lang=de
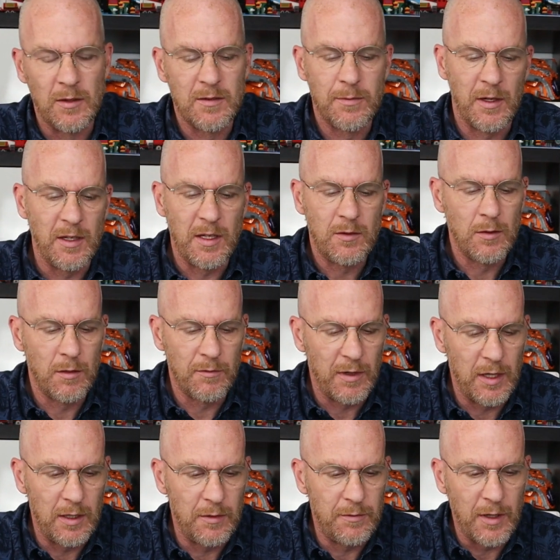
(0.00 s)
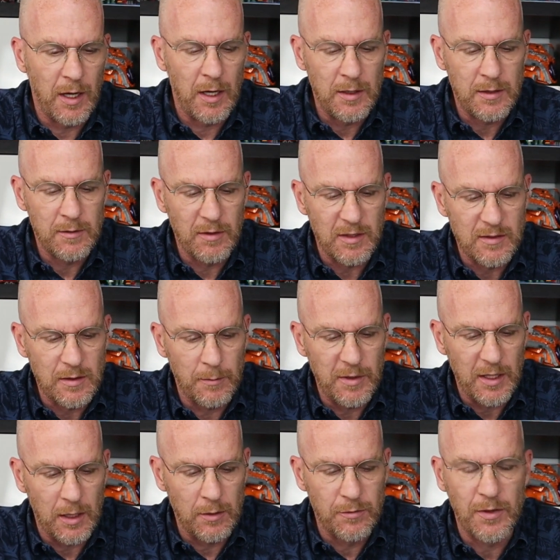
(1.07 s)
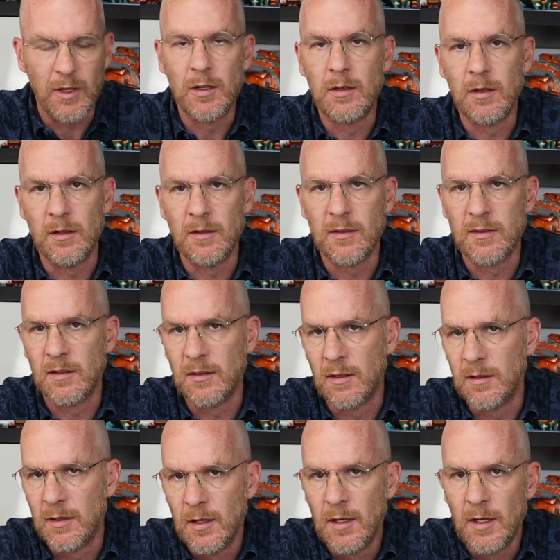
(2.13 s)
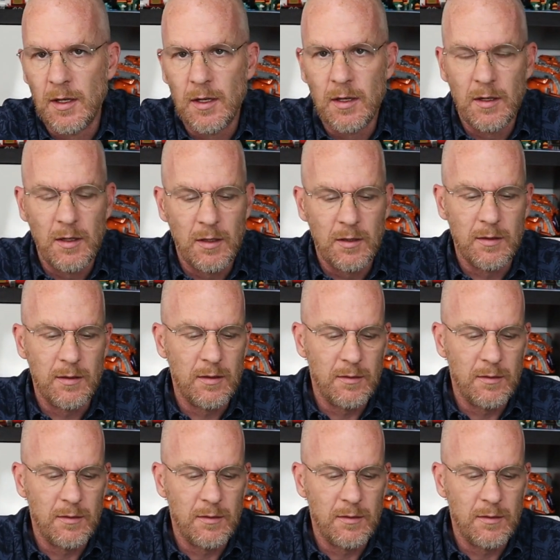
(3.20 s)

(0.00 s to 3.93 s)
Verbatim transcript: Und zwar nicht nur, weil wir Alten was damit anfangen können, sondern äh,